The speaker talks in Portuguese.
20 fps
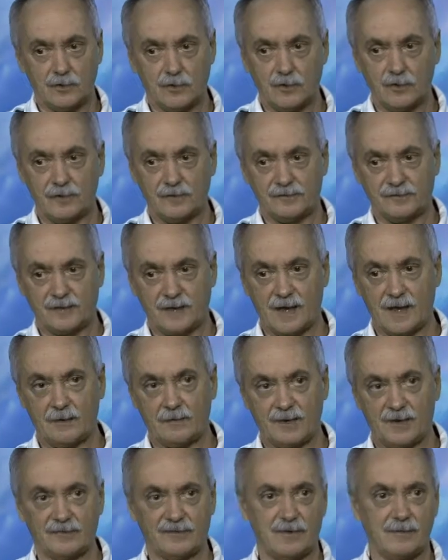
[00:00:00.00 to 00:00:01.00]
dor,
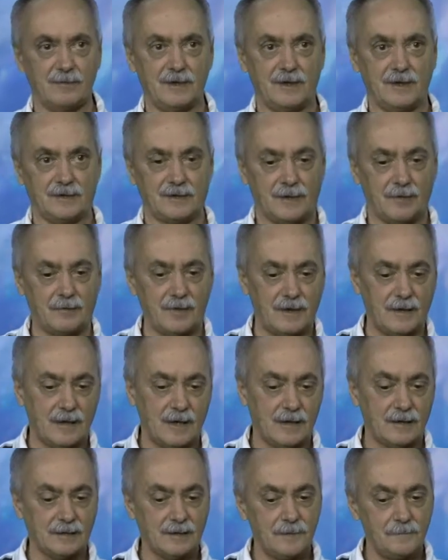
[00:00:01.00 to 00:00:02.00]
febre, a família
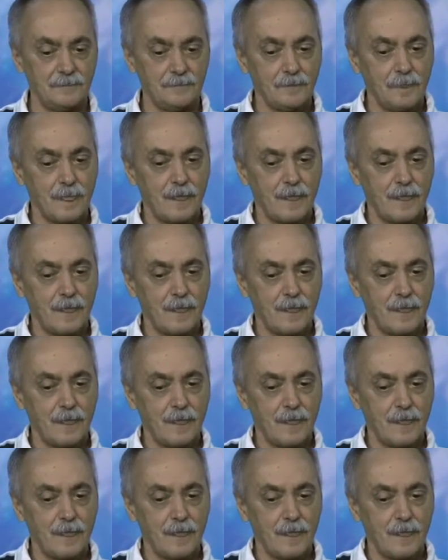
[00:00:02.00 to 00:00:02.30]
atrapalhada.